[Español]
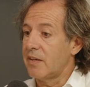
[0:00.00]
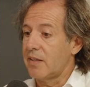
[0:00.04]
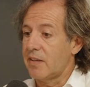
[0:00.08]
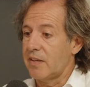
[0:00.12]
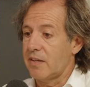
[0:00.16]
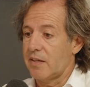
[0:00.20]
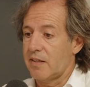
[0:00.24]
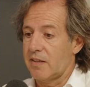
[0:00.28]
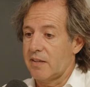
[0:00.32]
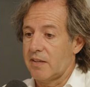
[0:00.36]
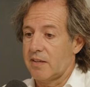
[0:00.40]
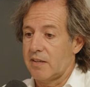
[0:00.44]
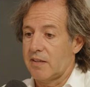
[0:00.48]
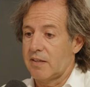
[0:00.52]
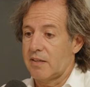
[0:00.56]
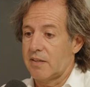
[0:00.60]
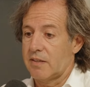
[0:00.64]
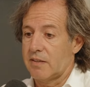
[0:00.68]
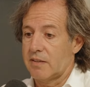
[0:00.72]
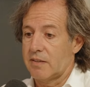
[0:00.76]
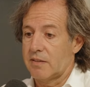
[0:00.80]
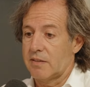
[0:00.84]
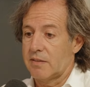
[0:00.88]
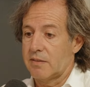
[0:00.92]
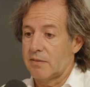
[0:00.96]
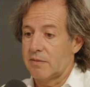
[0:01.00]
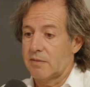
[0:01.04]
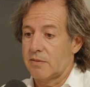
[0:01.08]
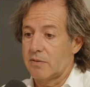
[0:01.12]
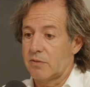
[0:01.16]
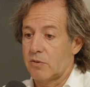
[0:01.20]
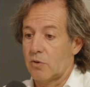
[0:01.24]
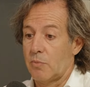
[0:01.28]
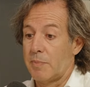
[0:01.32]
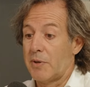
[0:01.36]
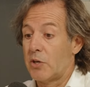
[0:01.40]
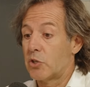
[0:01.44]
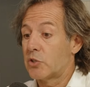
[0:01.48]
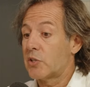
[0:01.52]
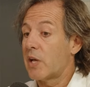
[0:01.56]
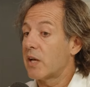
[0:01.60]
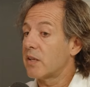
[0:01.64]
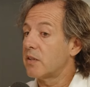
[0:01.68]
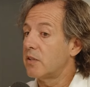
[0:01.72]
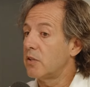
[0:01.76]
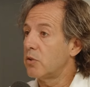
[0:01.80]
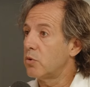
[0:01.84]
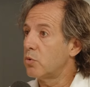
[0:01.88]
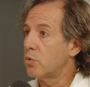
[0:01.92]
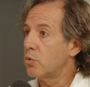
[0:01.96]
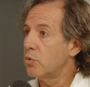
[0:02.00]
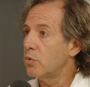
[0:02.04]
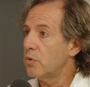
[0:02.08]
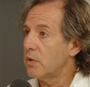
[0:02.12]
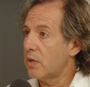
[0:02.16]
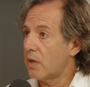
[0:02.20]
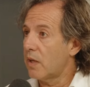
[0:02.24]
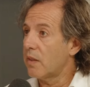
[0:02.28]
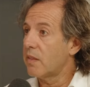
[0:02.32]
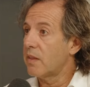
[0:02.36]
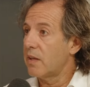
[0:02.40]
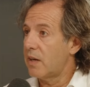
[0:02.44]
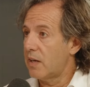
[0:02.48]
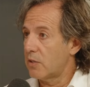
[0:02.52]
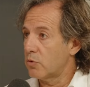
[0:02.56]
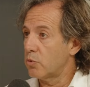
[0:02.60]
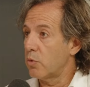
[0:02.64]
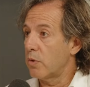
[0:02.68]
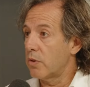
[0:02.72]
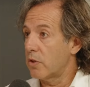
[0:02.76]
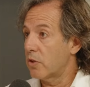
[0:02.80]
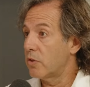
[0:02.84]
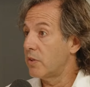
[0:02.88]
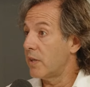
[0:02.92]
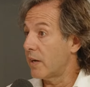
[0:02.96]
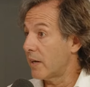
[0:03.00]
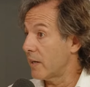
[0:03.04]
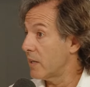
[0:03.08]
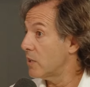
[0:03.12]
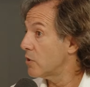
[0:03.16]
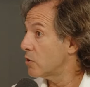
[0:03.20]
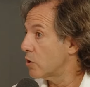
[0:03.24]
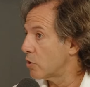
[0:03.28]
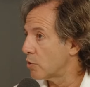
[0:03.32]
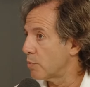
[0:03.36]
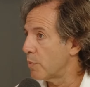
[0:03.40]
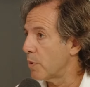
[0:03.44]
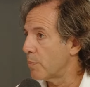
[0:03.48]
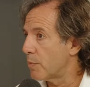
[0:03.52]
eh, o menos actitud hacia la asunción de riesgos, muy